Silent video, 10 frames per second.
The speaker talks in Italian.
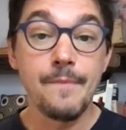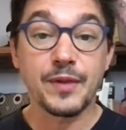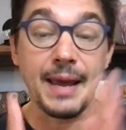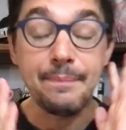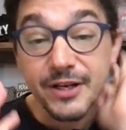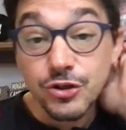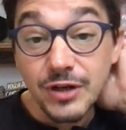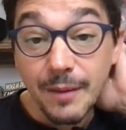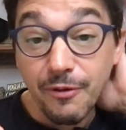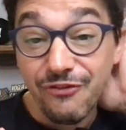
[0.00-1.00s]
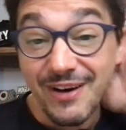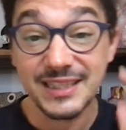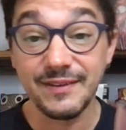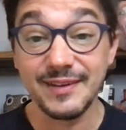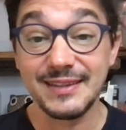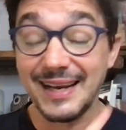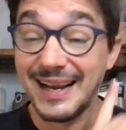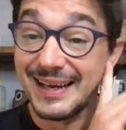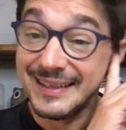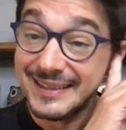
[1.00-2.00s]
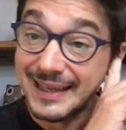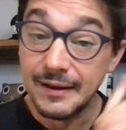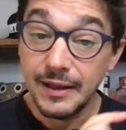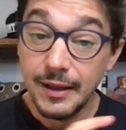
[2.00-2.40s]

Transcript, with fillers: Che persona può farti diventare la grinta?